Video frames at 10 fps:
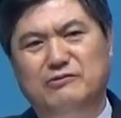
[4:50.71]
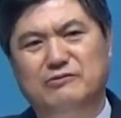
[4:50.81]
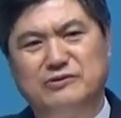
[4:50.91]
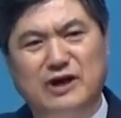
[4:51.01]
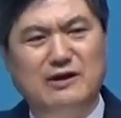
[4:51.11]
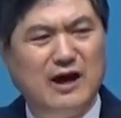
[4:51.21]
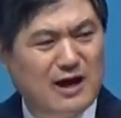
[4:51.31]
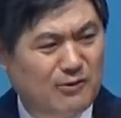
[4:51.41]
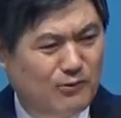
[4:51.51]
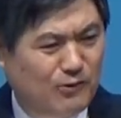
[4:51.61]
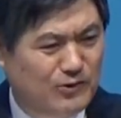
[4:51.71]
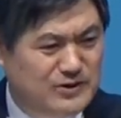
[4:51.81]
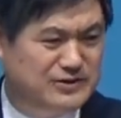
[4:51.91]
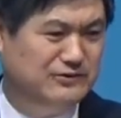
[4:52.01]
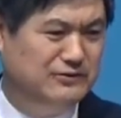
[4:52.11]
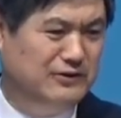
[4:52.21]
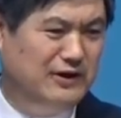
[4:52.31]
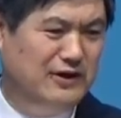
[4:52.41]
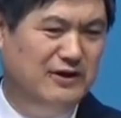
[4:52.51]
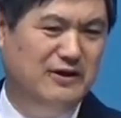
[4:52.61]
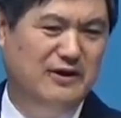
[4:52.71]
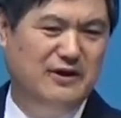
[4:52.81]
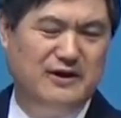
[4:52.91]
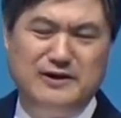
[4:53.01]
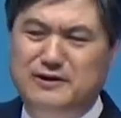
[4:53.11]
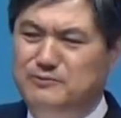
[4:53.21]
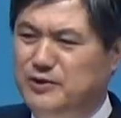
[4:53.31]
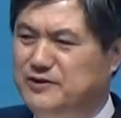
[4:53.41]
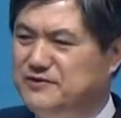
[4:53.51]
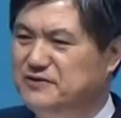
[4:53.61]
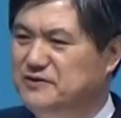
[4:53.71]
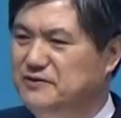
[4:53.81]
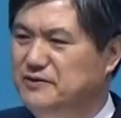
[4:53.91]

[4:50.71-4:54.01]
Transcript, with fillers: 잘 하고 있었는데 하나님께서